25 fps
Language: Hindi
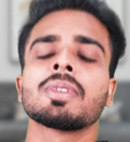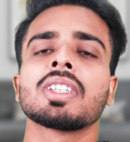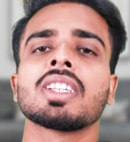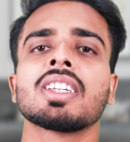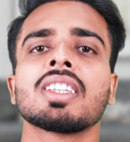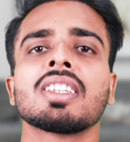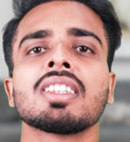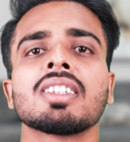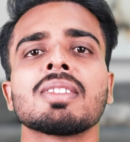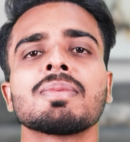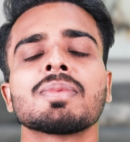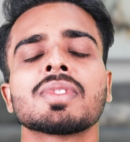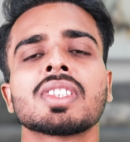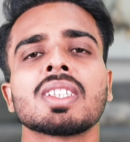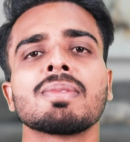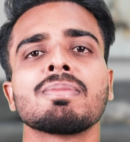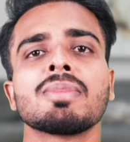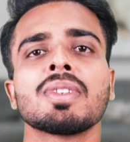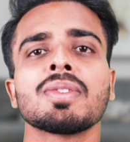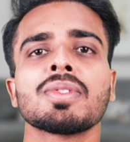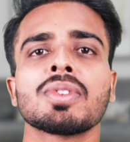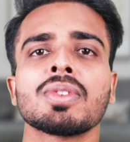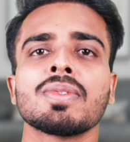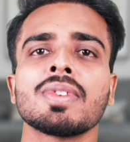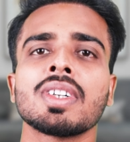मेरा नाम
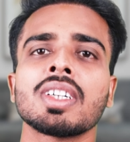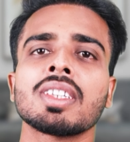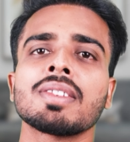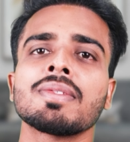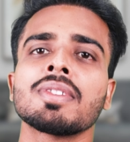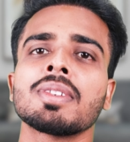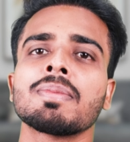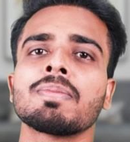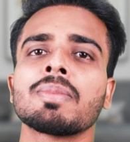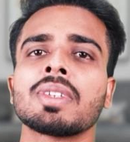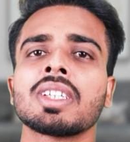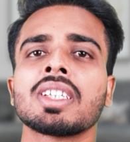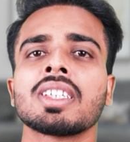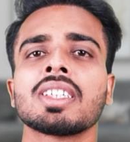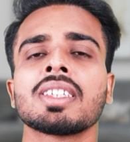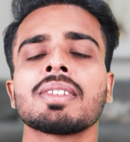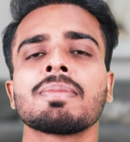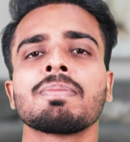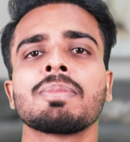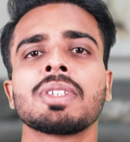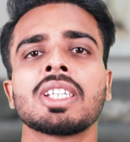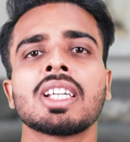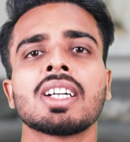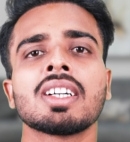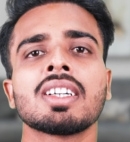संभव कुमार हुआ
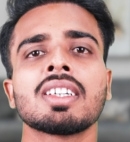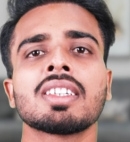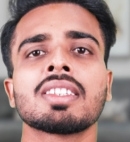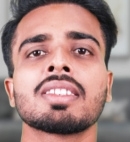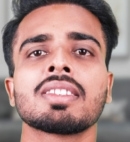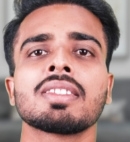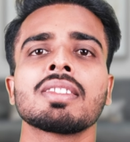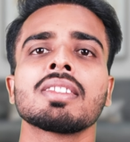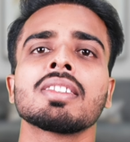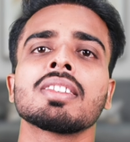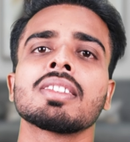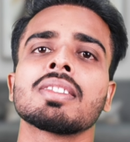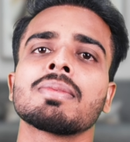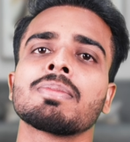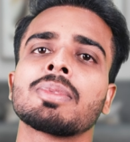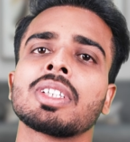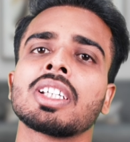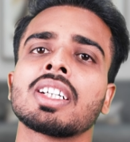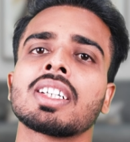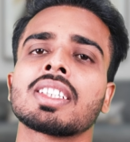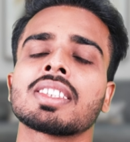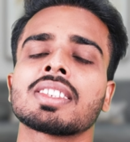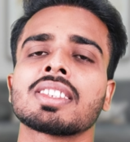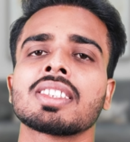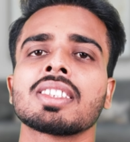मैं बिहार
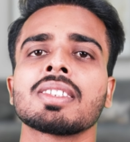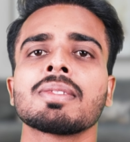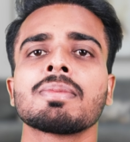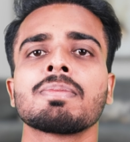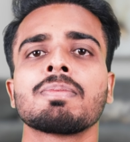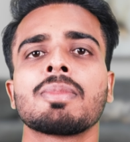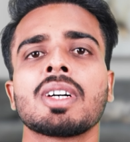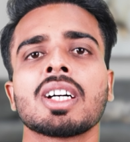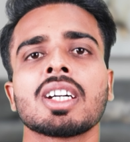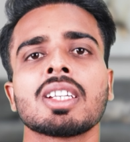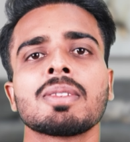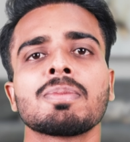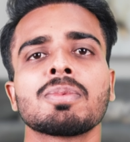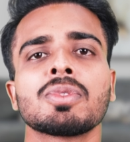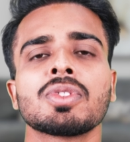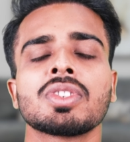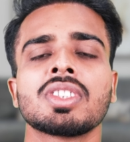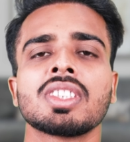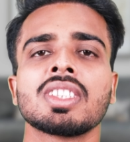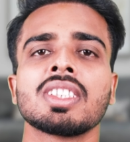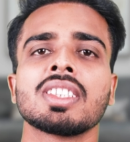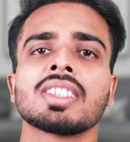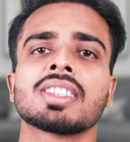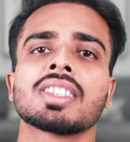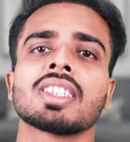बिहार से भागलपुर
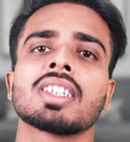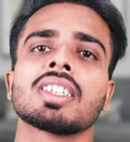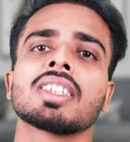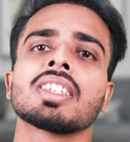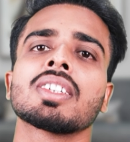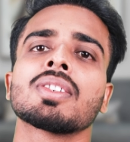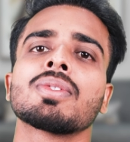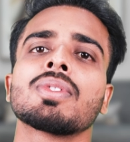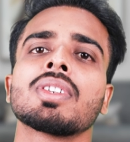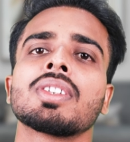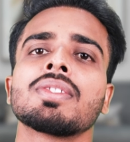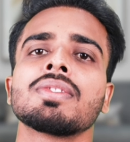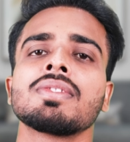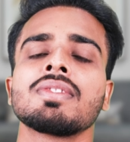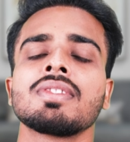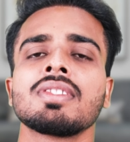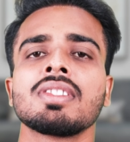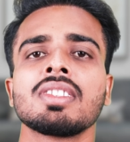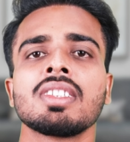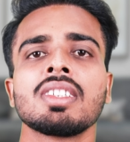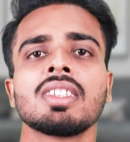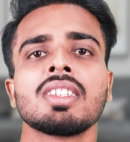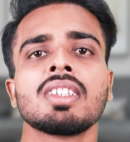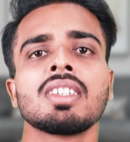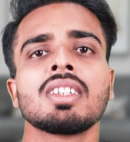ज़िले से आया हुआ हूँ
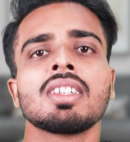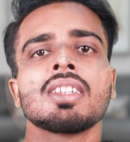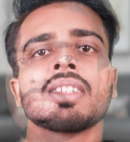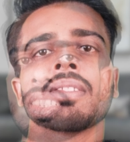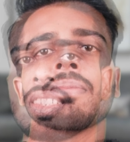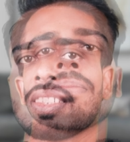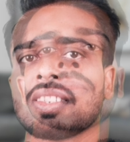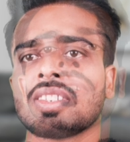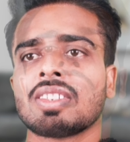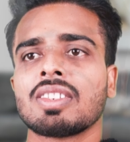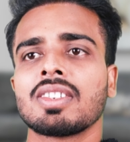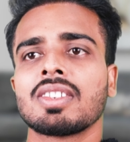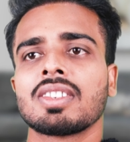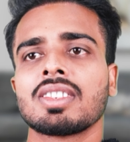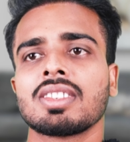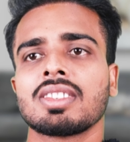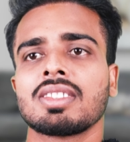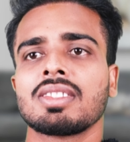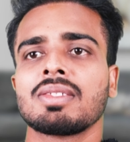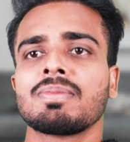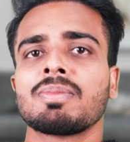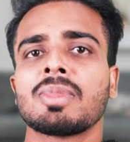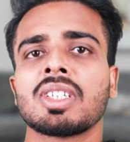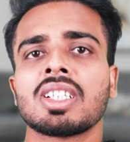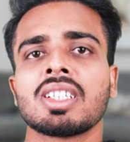और
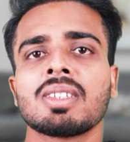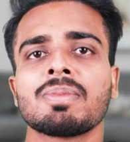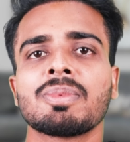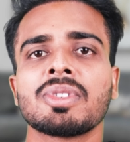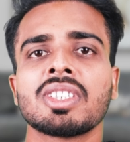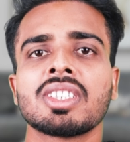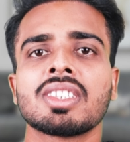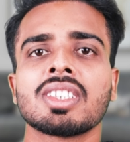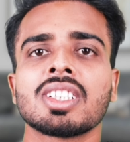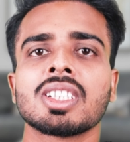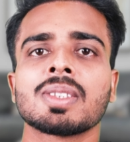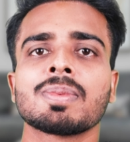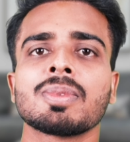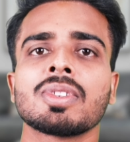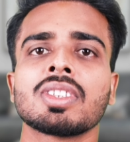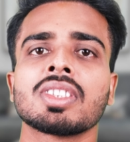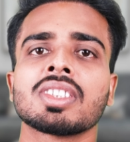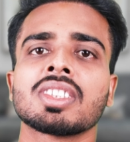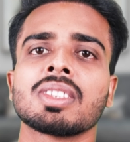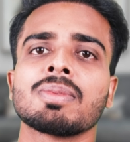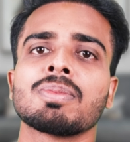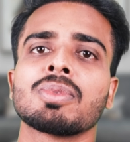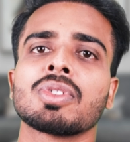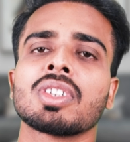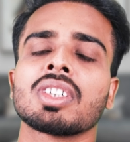मैं अपने ट्रांसप्लांट
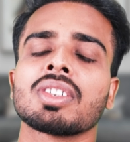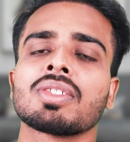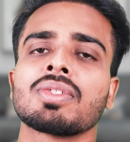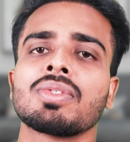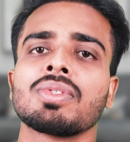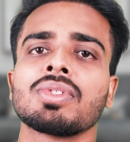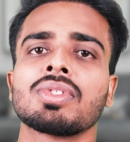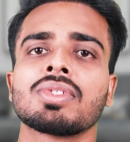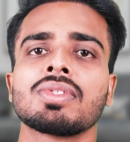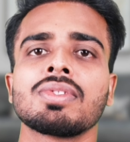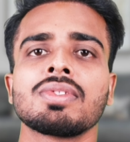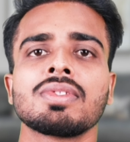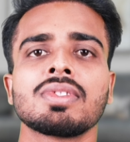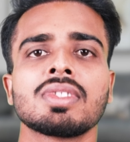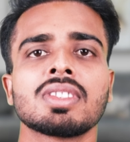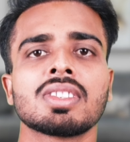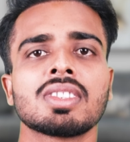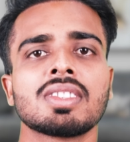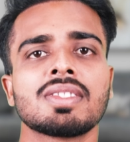से पूरा खुश हूँ